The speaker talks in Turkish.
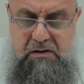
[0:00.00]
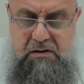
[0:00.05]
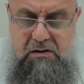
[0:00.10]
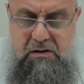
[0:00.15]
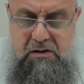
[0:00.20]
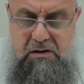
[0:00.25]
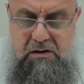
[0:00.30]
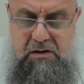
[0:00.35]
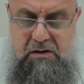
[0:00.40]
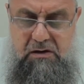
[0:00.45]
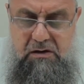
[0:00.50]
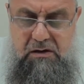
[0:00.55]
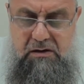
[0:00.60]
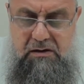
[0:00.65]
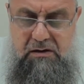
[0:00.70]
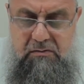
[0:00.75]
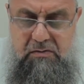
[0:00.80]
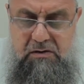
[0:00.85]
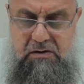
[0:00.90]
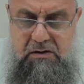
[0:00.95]
Dedi ki
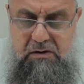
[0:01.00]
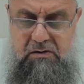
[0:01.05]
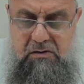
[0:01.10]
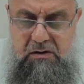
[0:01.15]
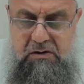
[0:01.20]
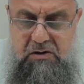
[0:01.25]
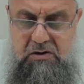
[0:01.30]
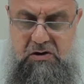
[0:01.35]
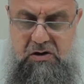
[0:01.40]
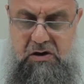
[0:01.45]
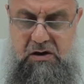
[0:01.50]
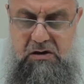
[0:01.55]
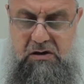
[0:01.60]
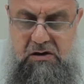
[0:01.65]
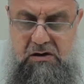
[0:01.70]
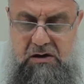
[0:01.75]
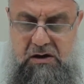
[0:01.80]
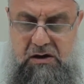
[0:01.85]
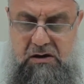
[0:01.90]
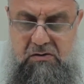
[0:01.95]
Allah'ın emrinden olan şey
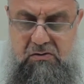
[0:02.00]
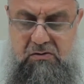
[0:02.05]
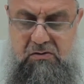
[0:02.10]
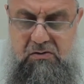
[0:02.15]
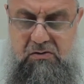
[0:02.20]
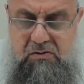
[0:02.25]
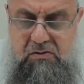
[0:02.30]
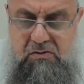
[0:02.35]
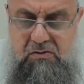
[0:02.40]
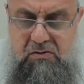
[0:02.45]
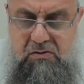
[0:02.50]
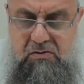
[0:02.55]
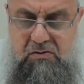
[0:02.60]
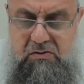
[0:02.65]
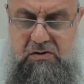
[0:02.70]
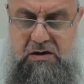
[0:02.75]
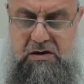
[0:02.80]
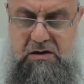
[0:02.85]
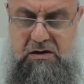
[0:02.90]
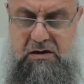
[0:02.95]
ilahi nur
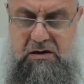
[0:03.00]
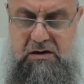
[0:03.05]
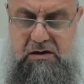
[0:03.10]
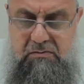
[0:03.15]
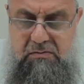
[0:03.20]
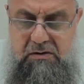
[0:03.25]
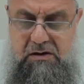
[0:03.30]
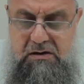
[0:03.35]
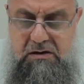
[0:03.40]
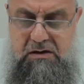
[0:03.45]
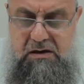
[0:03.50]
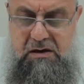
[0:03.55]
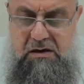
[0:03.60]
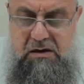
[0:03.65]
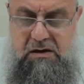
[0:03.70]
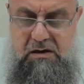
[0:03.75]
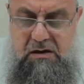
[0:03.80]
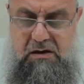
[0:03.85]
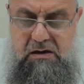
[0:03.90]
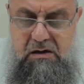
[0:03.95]
onu sidreye kaplayınca
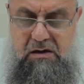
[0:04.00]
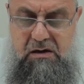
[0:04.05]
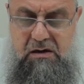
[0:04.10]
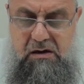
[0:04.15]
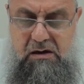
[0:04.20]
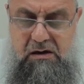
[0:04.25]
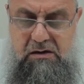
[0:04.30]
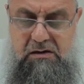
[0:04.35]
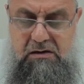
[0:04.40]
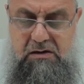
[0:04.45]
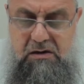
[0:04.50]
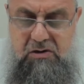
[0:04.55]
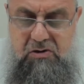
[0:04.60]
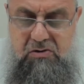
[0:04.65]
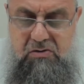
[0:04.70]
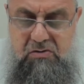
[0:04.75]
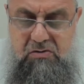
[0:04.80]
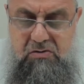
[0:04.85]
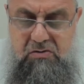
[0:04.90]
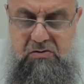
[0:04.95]
hali
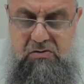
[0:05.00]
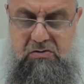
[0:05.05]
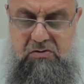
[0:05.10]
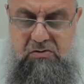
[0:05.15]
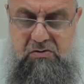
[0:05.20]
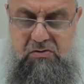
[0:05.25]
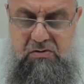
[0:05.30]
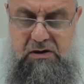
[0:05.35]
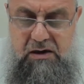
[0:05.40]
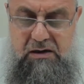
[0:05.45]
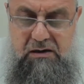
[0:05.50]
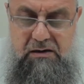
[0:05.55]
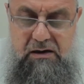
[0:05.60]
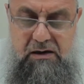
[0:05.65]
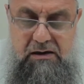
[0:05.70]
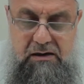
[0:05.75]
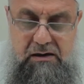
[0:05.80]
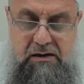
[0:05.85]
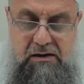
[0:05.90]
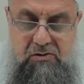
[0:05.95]
değişiyordu,
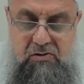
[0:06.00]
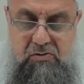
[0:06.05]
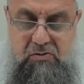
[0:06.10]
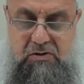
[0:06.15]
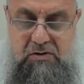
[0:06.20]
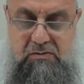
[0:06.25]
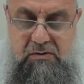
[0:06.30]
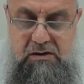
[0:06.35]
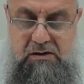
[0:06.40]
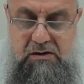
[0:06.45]
renkten renge giriyormuştur.